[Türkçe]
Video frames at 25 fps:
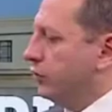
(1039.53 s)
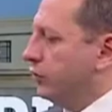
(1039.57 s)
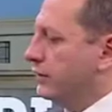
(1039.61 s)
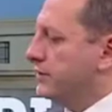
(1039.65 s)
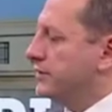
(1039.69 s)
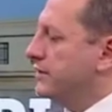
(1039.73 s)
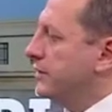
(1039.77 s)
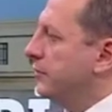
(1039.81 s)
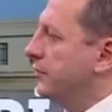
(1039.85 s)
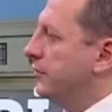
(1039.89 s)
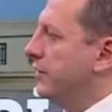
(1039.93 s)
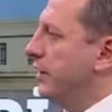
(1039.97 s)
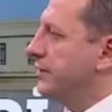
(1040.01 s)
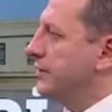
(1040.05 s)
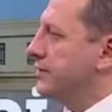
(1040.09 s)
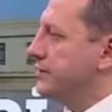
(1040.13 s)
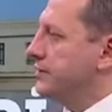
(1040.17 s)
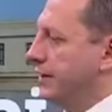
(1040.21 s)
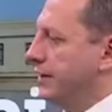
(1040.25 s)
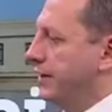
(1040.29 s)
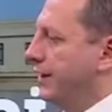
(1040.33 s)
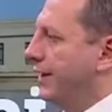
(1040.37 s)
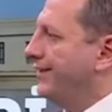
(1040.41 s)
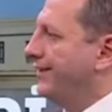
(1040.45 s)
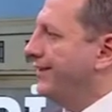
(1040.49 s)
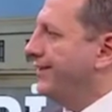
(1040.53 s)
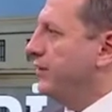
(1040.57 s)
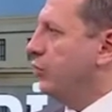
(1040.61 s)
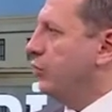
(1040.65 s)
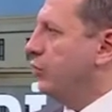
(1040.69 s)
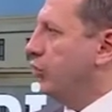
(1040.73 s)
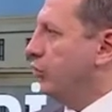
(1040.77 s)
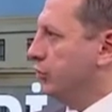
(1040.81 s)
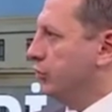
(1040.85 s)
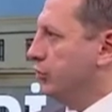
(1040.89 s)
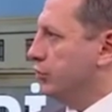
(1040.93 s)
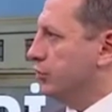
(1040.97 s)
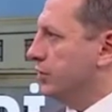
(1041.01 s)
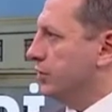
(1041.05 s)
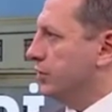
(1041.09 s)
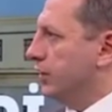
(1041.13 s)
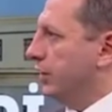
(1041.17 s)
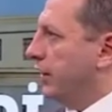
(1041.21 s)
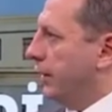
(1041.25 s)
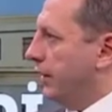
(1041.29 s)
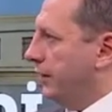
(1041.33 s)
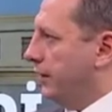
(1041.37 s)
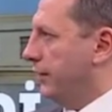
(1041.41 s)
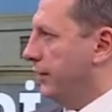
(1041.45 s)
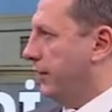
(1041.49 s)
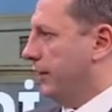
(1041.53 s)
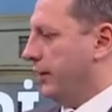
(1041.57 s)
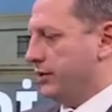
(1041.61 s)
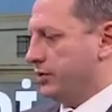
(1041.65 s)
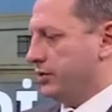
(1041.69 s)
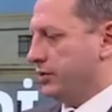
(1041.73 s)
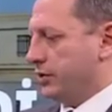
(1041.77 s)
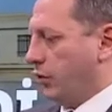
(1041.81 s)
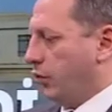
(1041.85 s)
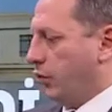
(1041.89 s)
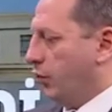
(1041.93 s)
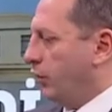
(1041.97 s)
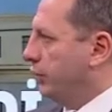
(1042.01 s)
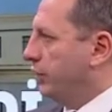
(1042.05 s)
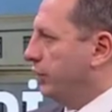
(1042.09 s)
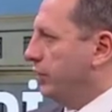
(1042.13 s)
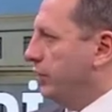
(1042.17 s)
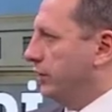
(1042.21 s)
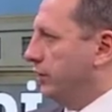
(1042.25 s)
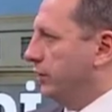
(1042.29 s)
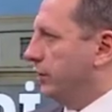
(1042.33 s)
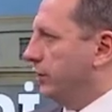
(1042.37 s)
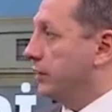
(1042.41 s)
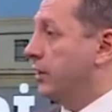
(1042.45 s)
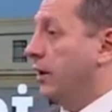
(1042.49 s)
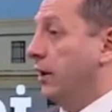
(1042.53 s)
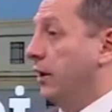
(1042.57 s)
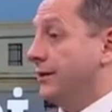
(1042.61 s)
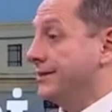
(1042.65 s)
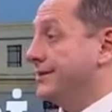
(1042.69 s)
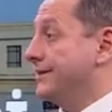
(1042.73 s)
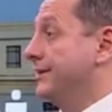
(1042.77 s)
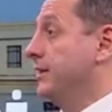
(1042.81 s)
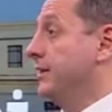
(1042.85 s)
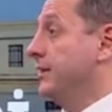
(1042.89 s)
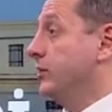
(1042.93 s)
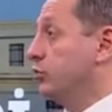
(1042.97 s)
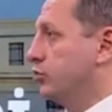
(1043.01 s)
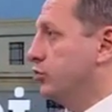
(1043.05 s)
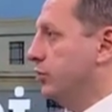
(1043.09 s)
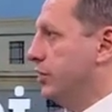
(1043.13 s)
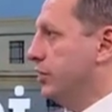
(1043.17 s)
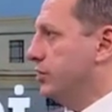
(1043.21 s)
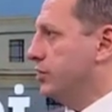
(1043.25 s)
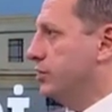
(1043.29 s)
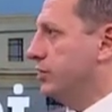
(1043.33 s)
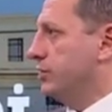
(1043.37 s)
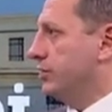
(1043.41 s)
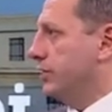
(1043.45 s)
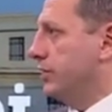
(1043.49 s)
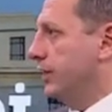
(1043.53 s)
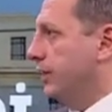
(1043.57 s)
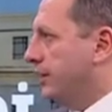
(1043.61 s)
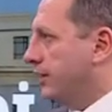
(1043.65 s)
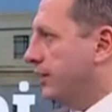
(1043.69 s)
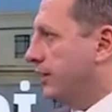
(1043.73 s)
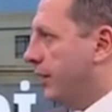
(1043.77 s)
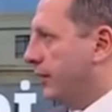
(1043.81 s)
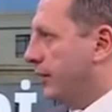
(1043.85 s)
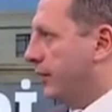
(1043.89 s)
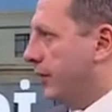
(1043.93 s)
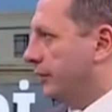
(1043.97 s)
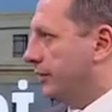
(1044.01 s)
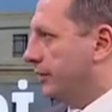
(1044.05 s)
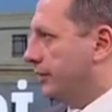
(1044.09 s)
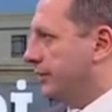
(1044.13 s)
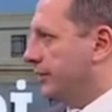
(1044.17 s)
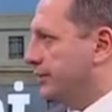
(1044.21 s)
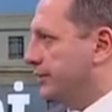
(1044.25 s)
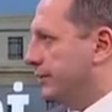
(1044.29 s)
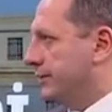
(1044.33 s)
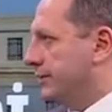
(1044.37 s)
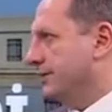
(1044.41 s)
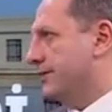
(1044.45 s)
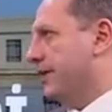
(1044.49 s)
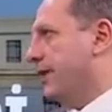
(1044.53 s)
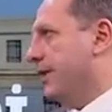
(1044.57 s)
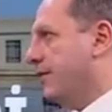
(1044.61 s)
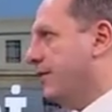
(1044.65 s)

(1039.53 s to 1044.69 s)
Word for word: Dolayısıyla biraz da kendi yolunuzda, kendi işte 10 yıllık hazırlık sürecinizi iyi tamamladıysanız